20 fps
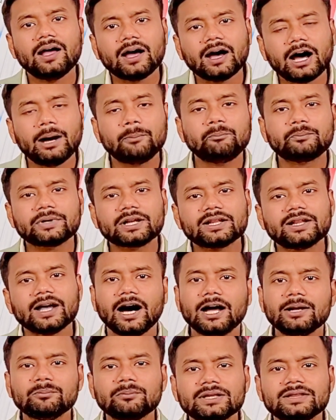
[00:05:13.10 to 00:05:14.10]
अब
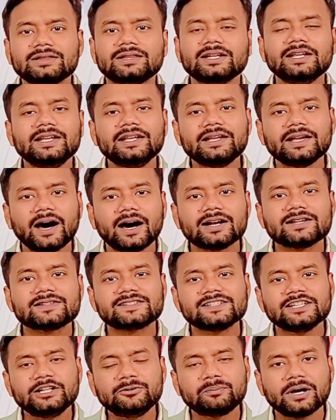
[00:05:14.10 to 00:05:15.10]
प्रधानमंत्री हर
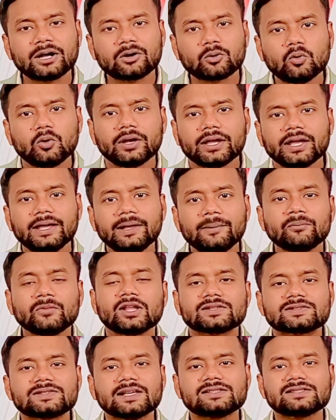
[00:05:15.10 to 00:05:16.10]
सीट पर होंगे
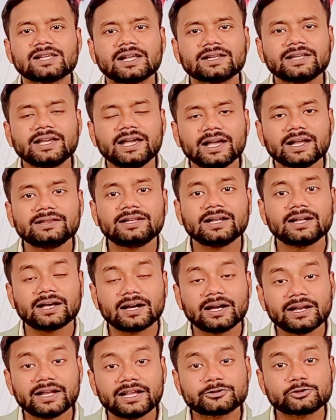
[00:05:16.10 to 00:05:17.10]
संसद के अंदर
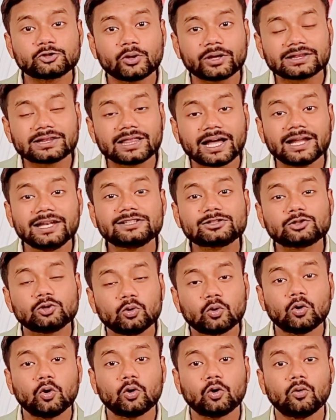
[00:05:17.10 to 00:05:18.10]
अगर 141
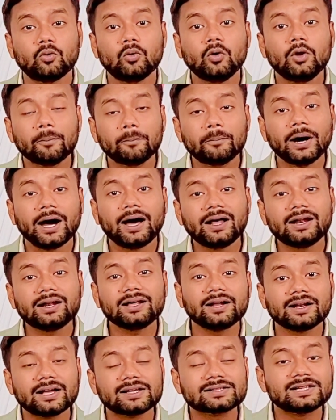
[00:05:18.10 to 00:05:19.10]
लोगों को बाहर
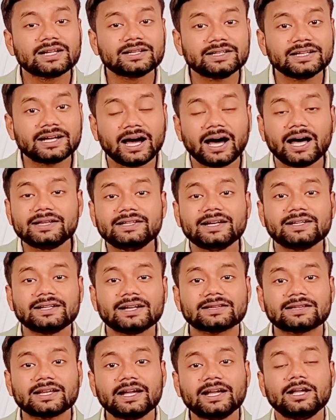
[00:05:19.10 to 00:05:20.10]
का रास्ता दिखा दिया
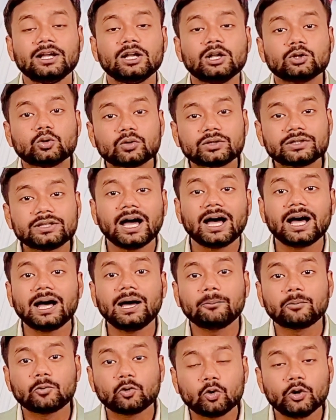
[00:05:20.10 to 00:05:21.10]
जाता है तो क्या
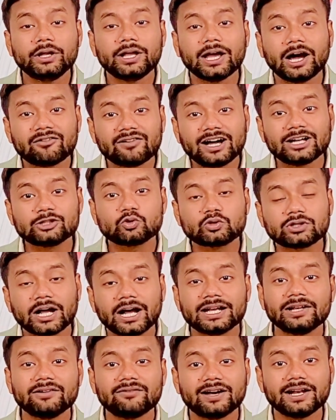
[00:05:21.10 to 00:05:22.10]
कोई आवाज
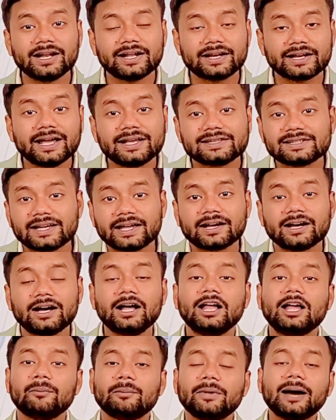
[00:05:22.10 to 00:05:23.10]
उठाने वाला रह जाएगा
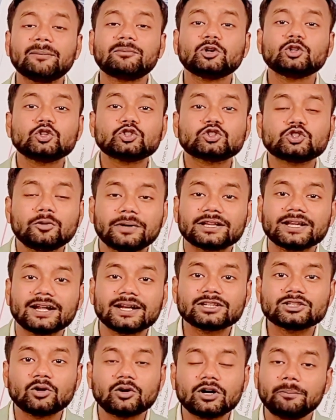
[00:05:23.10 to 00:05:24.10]
मैं आपको दोस्तों
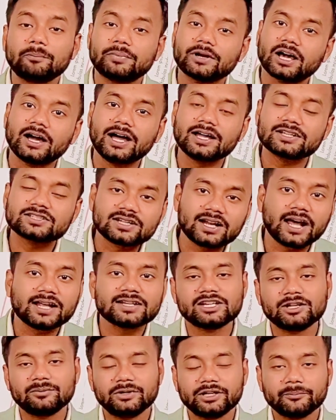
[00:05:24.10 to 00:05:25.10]
बताना चाहूंगा प्रकाश
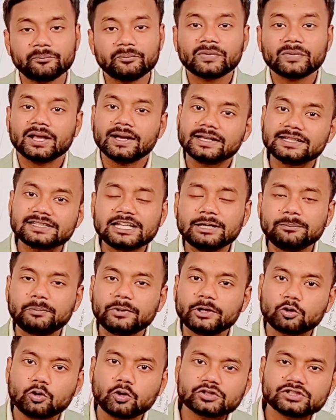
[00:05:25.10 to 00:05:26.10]
राज ने भी इसी
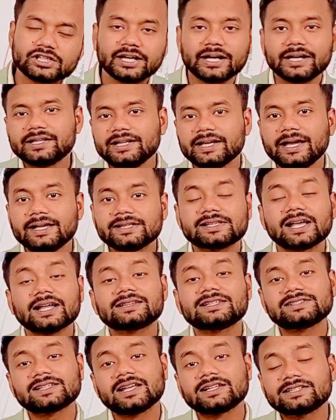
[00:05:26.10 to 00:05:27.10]
पिक को शेयर किया है साथ
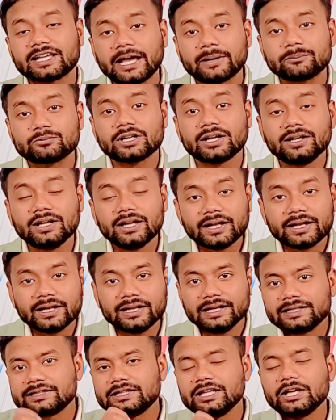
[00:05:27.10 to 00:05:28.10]
ही साथ कैप्शन
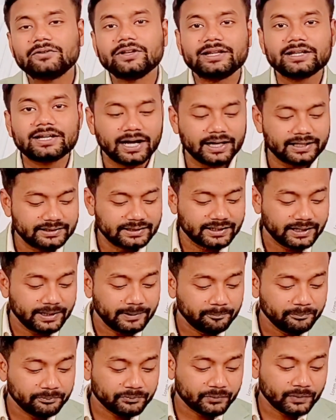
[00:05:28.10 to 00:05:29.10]
लिखते हुए दिखाई दे रहे
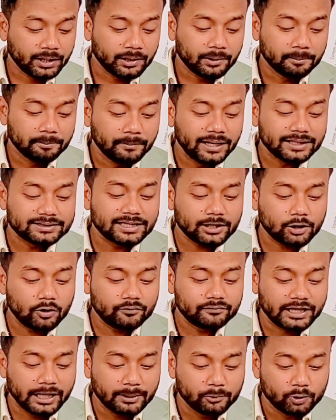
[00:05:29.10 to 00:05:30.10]
हैं मदर
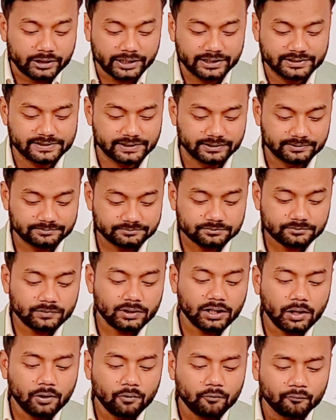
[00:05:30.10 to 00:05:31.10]
ऑफ डेमोक्रेसी
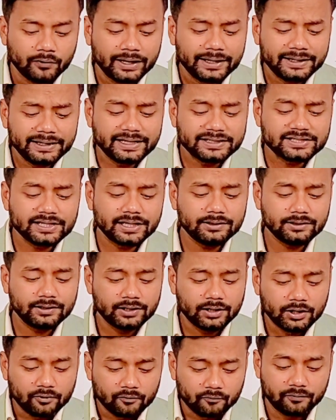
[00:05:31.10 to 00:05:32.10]
वन नेशन
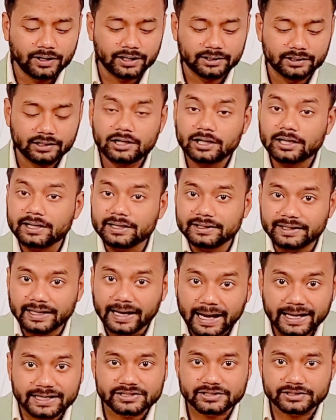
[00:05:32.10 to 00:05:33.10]
वन
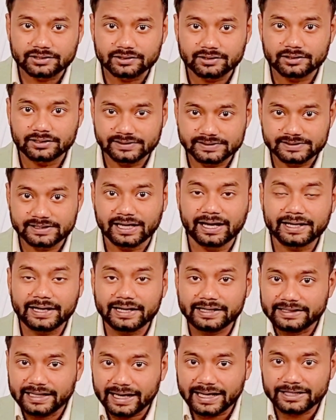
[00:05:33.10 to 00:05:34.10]
डैश इसके आगे
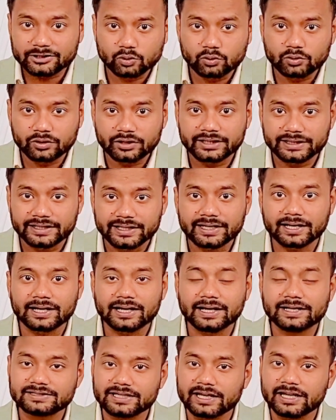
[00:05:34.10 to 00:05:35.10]
डैश उन्होंने दे रखा
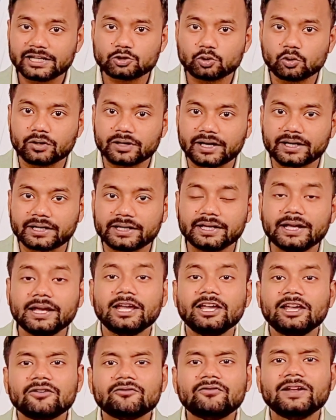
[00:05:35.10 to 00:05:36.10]
है जगह छोड़ रखी है
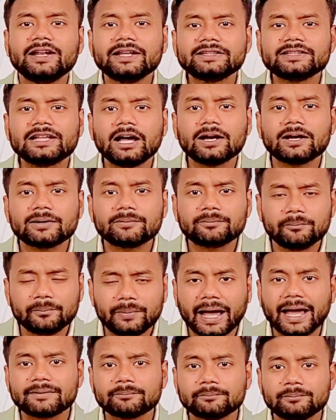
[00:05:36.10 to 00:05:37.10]
फिल इन द
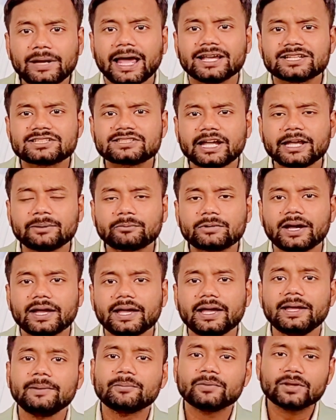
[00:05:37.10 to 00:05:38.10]
ब्लैंक्स टाइप का
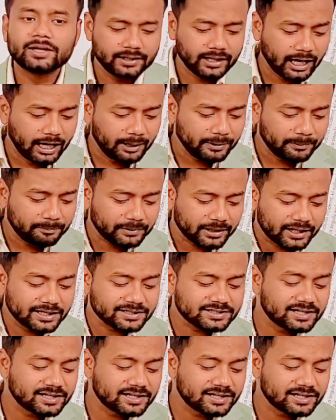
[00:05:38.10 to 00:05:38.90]
है यहां पे प्रकाश